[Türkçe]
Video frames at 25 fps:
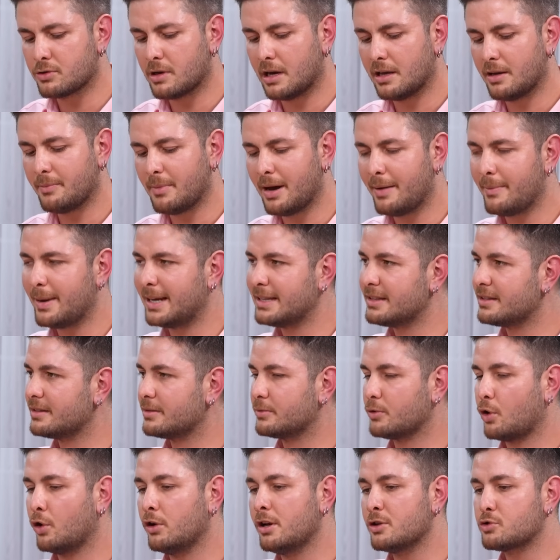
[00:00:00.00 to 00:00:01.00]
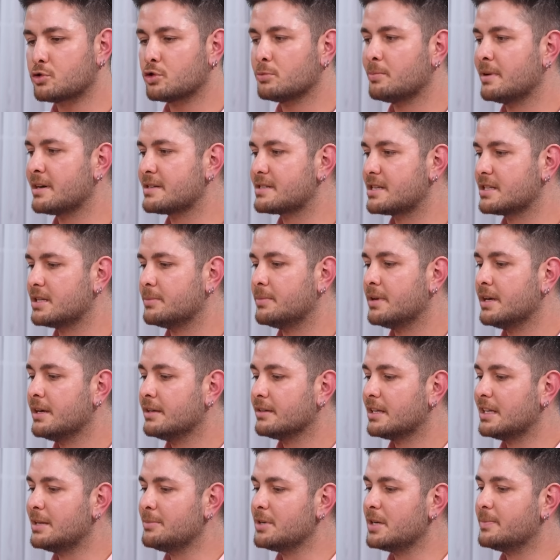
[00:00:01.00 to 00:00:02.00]
Zuhal Ben, ben Ama... sunmak istedim.
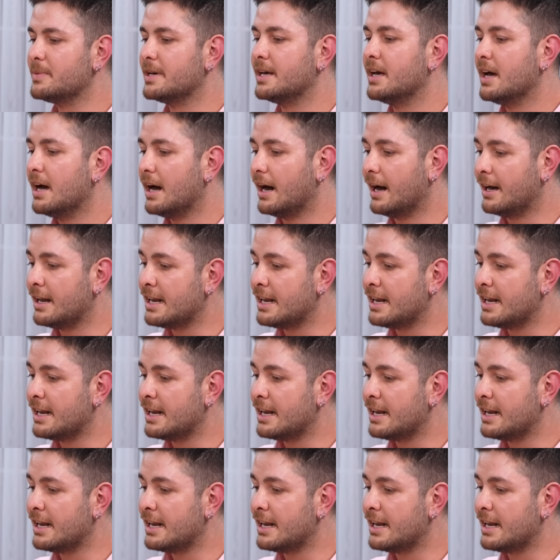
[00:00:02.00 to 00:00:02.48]
Dediğim gibi